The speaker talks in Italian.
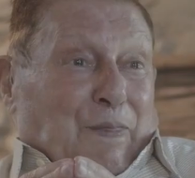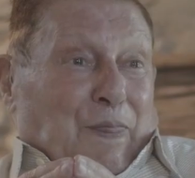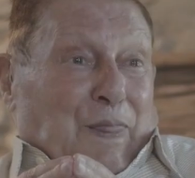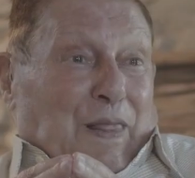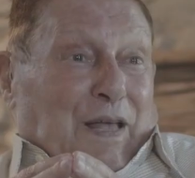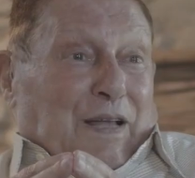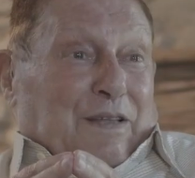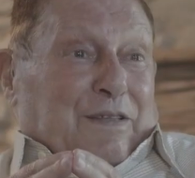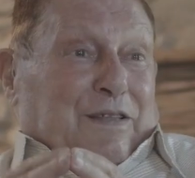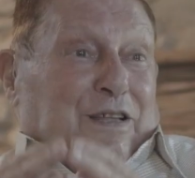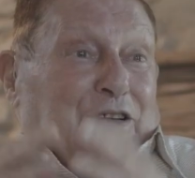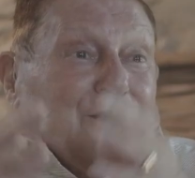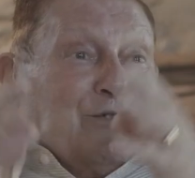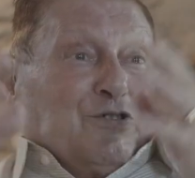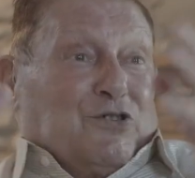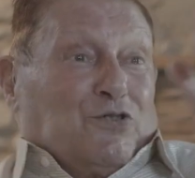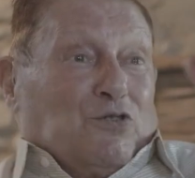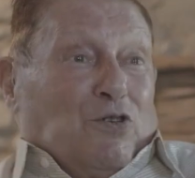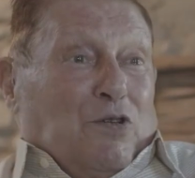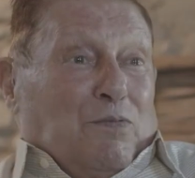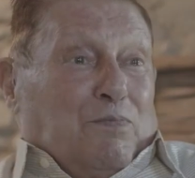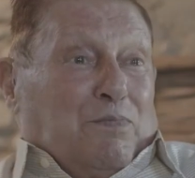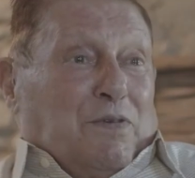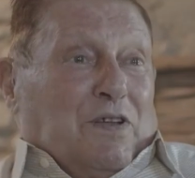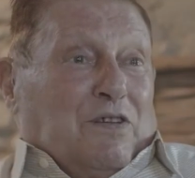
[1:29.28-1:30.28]
Andavano
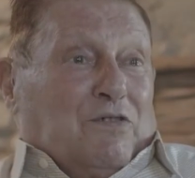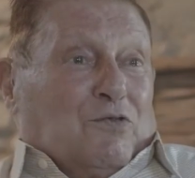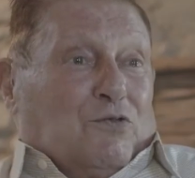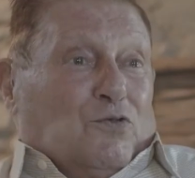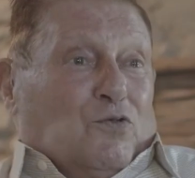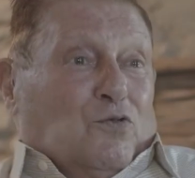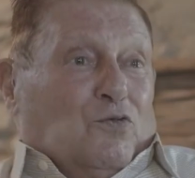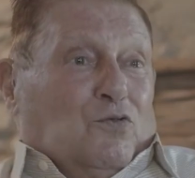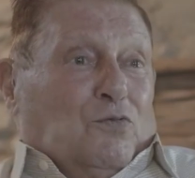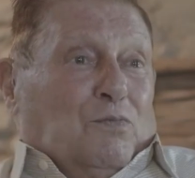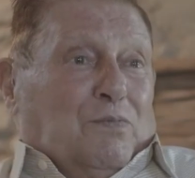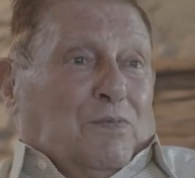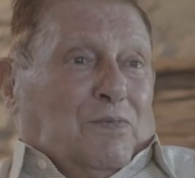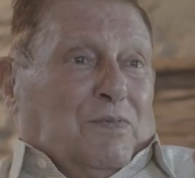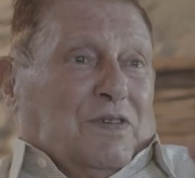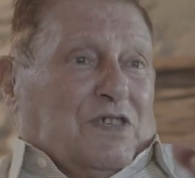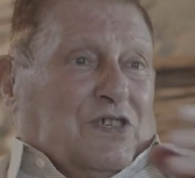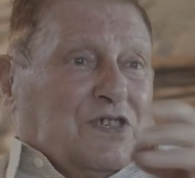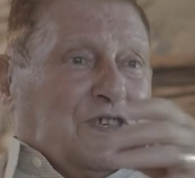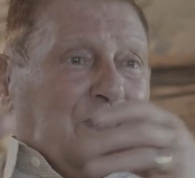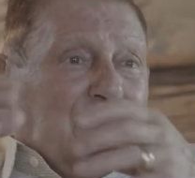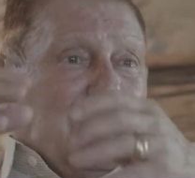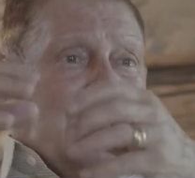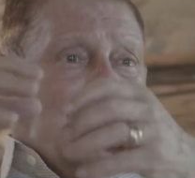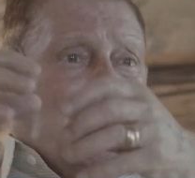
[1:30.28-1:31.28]
su il piantone,
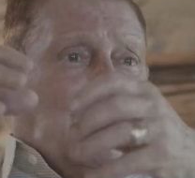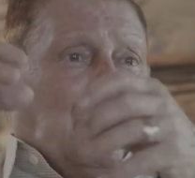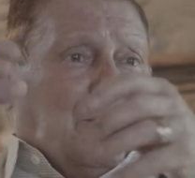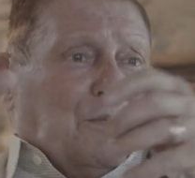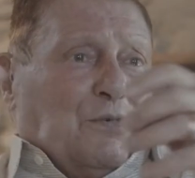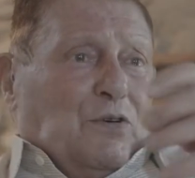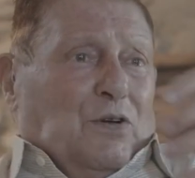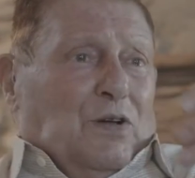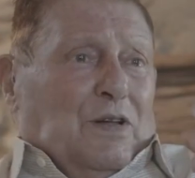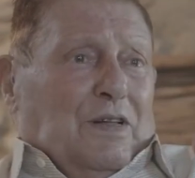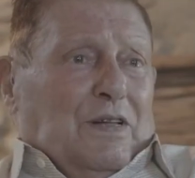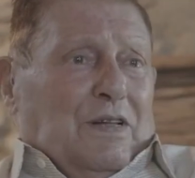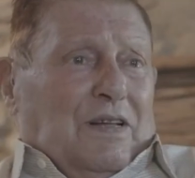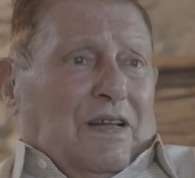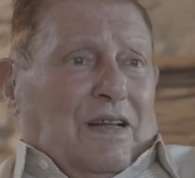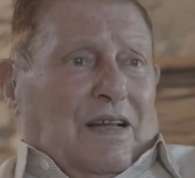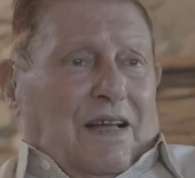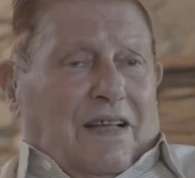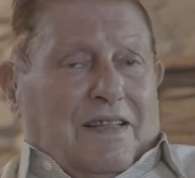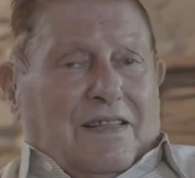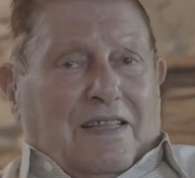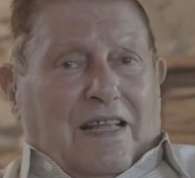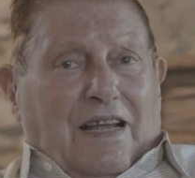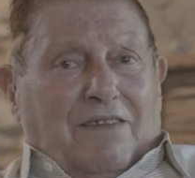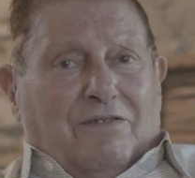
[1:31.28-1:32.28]
sì, dopo
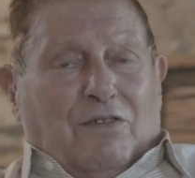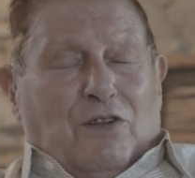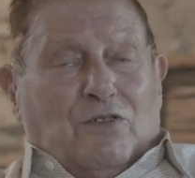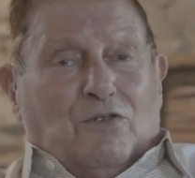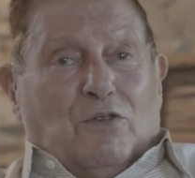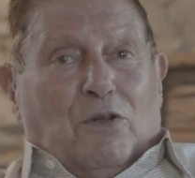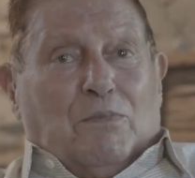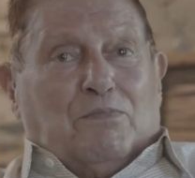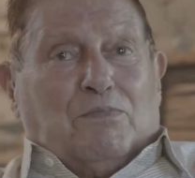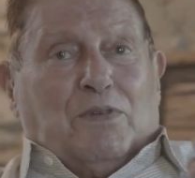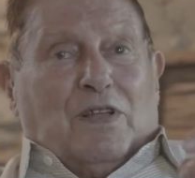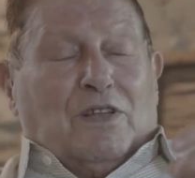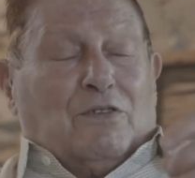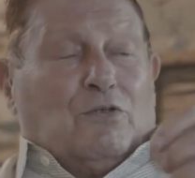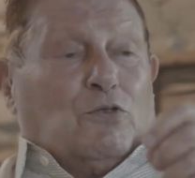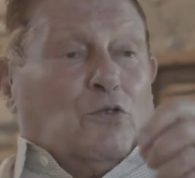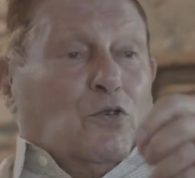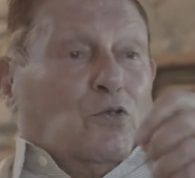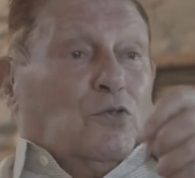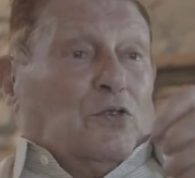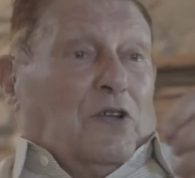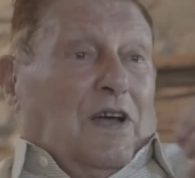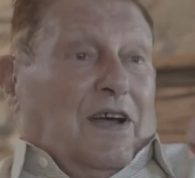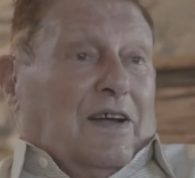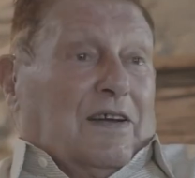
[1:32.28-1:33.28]
andavano al
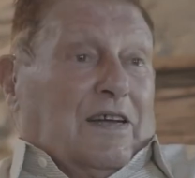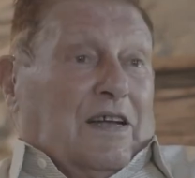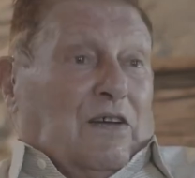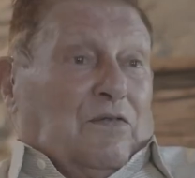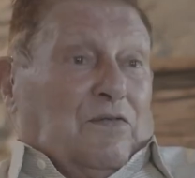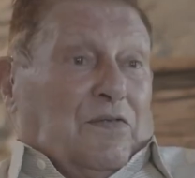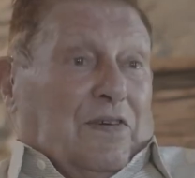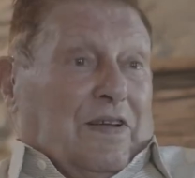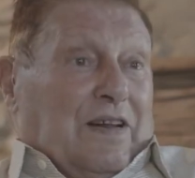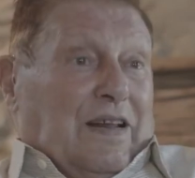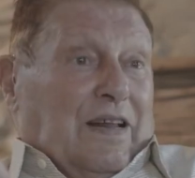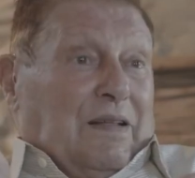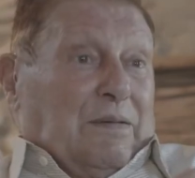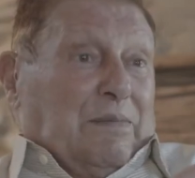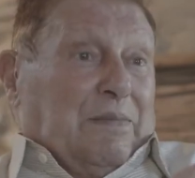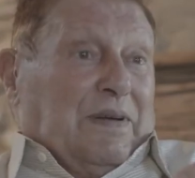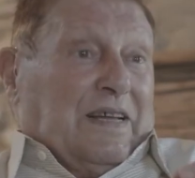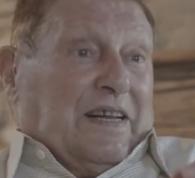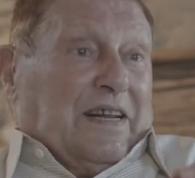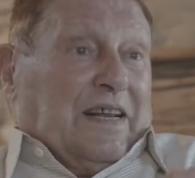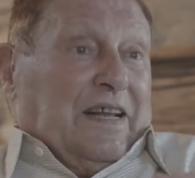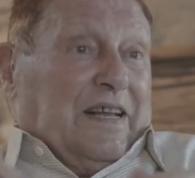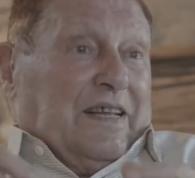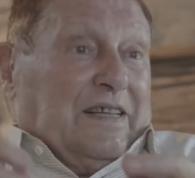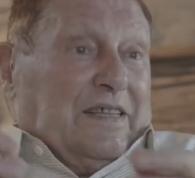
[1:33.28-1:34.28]
piantone anche a fare le
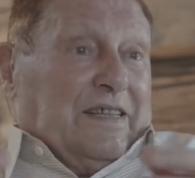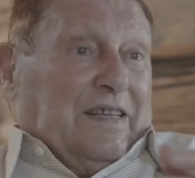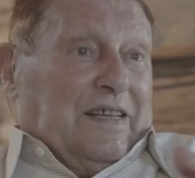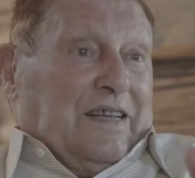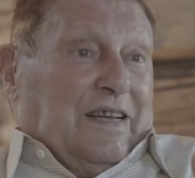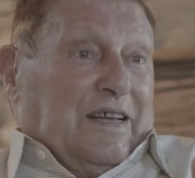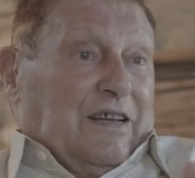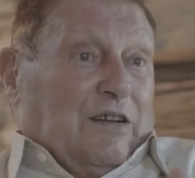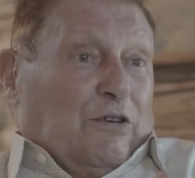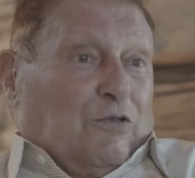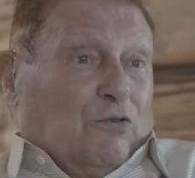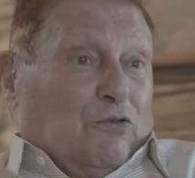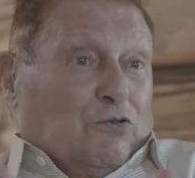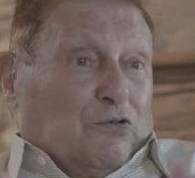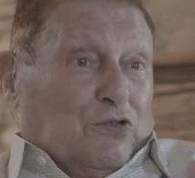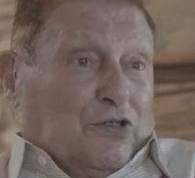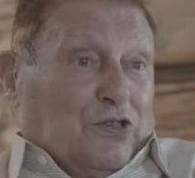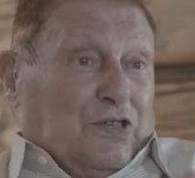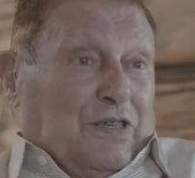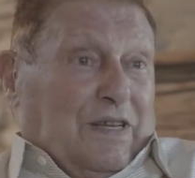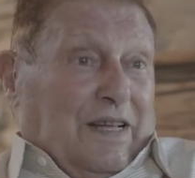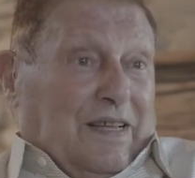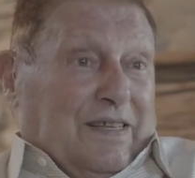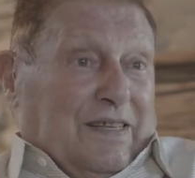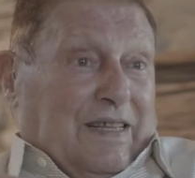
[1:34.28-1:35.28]
merende e
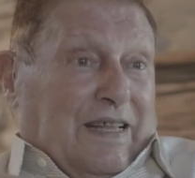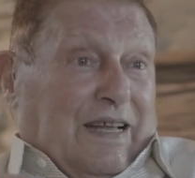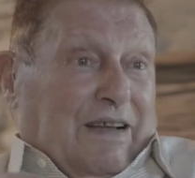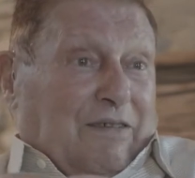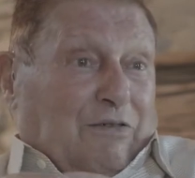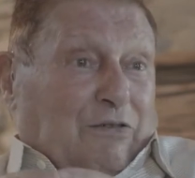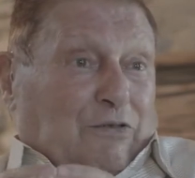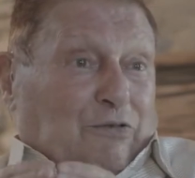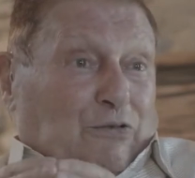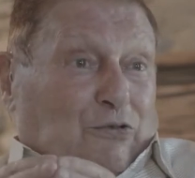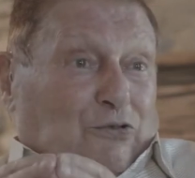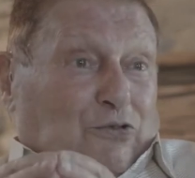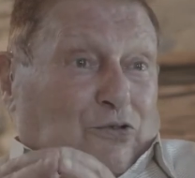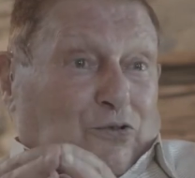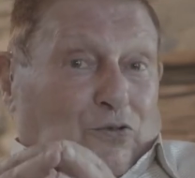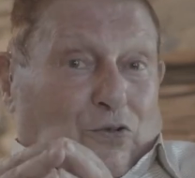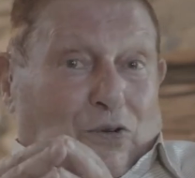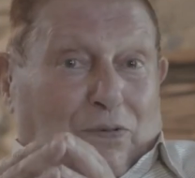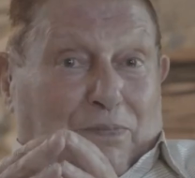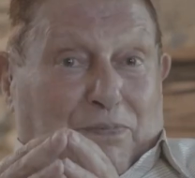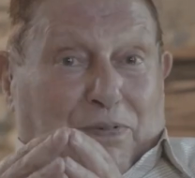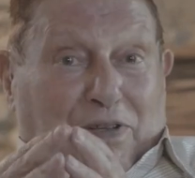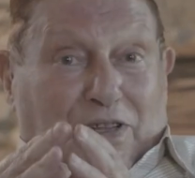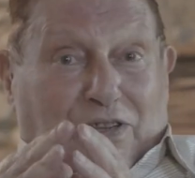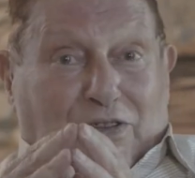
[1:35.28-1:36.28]
così andavano
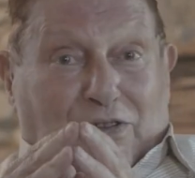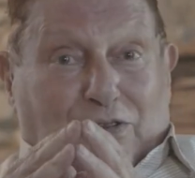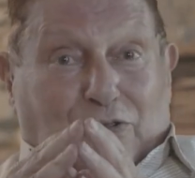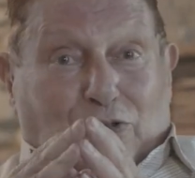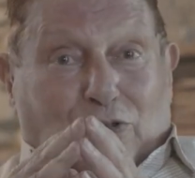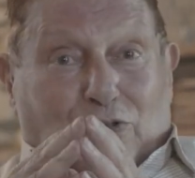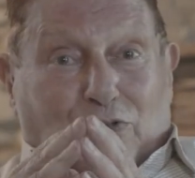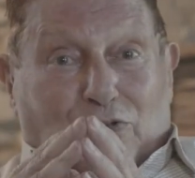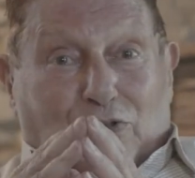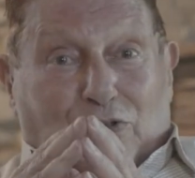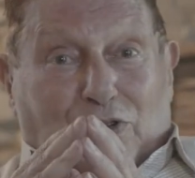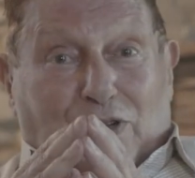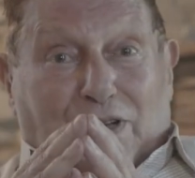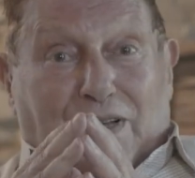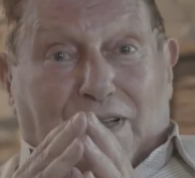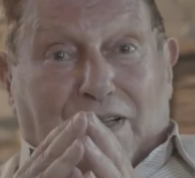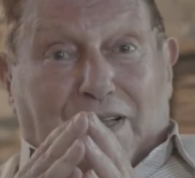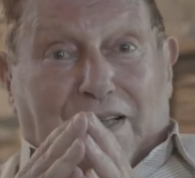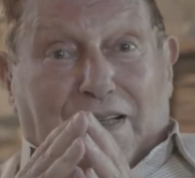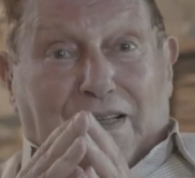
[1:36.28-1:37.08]
sul piantone.